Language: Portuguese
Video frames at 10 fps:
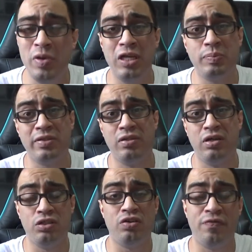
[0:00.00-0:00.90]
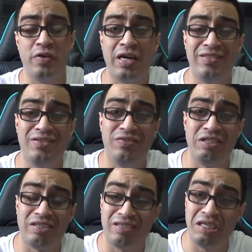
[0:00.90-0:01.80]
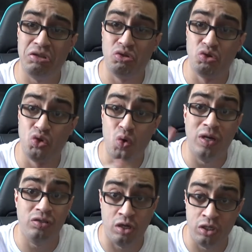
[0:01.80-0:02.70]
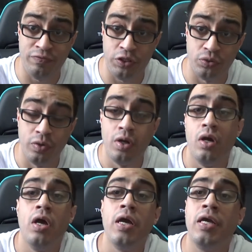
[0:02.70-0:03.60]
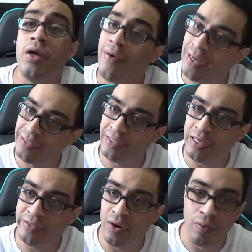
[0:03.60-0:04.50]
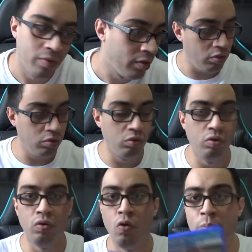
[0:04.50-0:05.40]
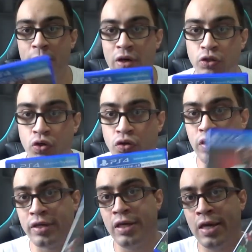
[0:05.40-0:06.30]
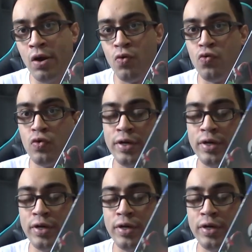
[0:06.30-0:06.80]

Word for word: mesmo, porque senão a gente vai ficar esse vídeo aqui duas horas de vídeo. E não é essa a intenção. O primeiro jogo que eu tenho aqui é o